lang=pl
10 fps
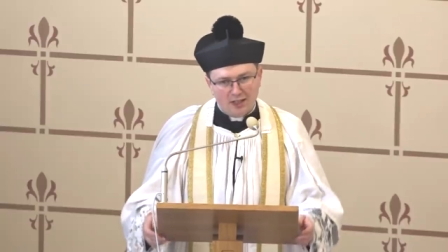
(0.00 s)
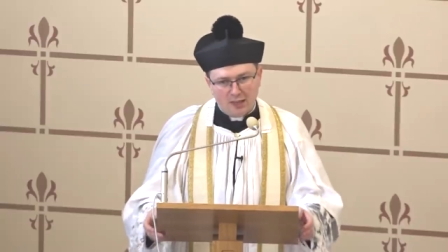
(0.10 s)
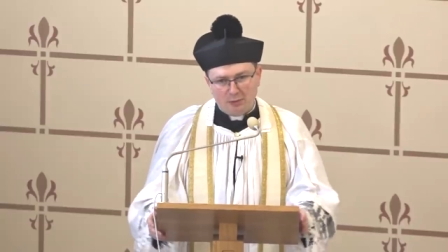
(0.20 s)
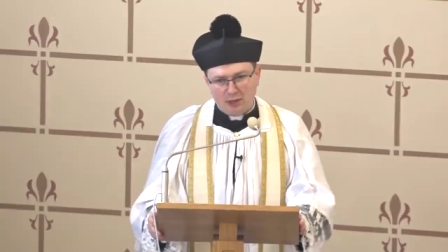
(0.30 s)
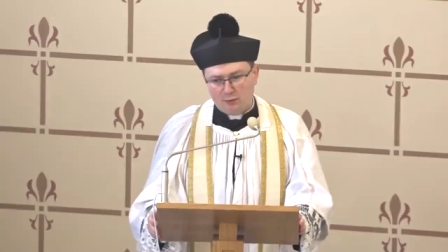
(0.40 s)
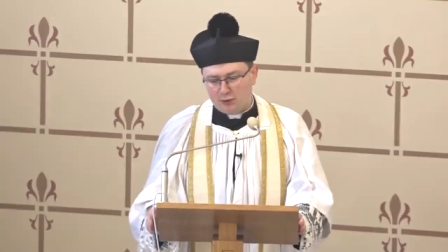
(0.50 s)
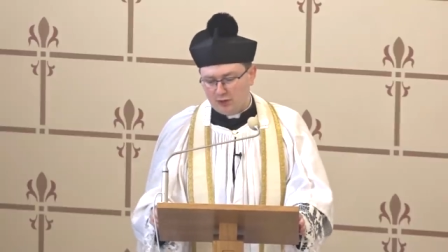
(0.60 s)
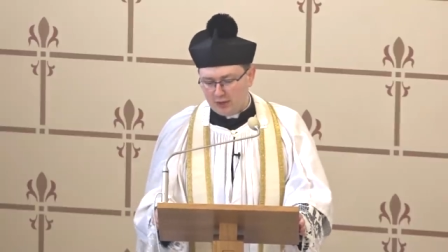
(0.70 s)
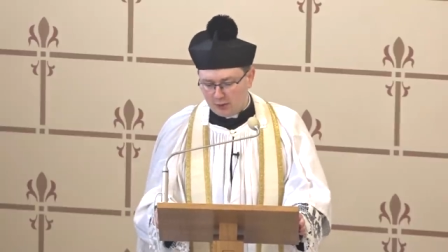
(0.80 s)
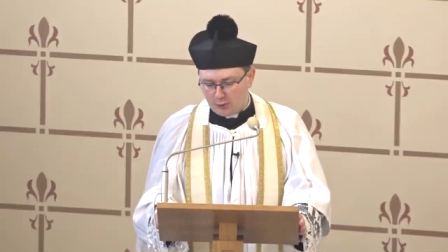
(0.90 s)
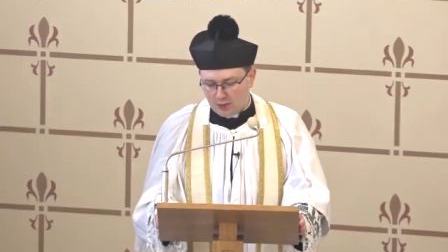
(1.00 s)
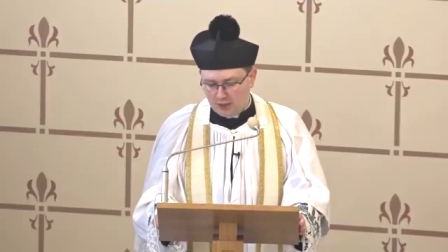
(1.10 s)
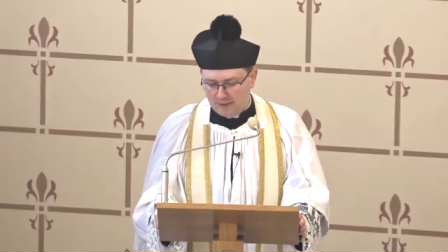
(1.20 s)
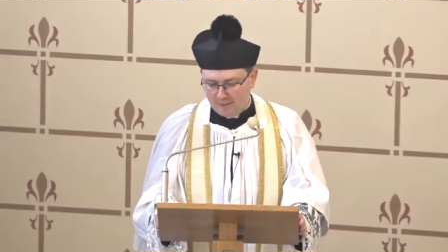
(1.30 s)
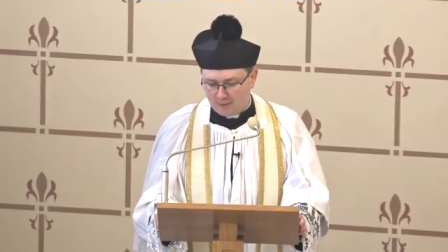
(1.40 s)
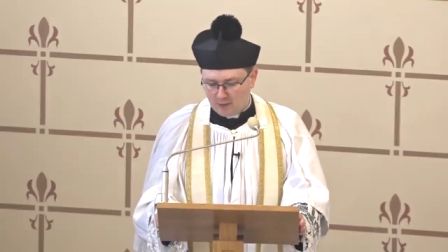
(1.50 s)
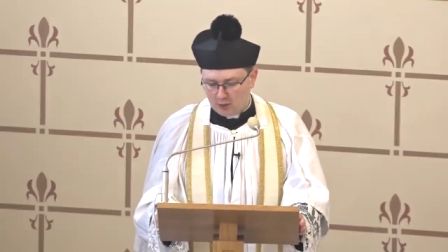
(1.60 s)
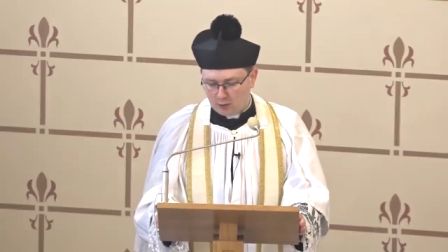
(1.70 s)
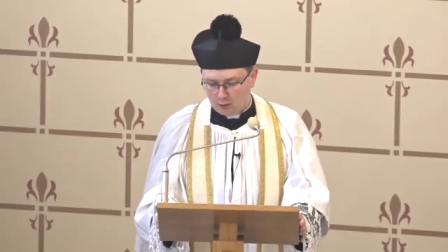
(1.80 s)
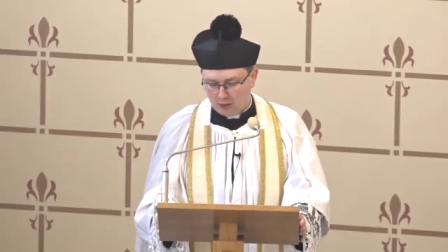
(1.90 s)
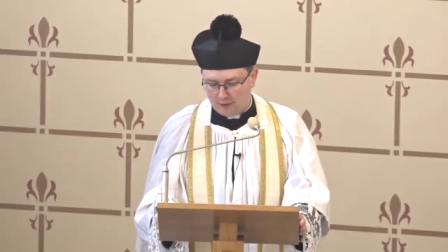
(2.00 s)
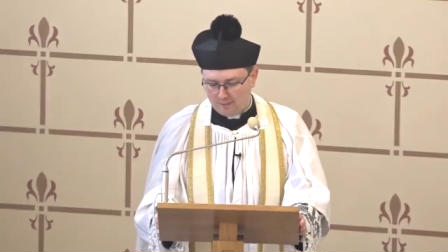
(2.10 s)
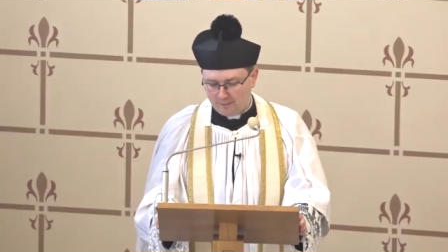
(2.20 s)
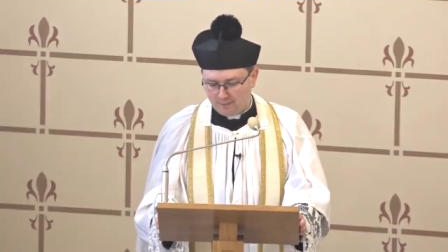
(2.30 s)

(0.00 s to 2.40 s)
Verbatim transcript: ta pierwsza nauka, która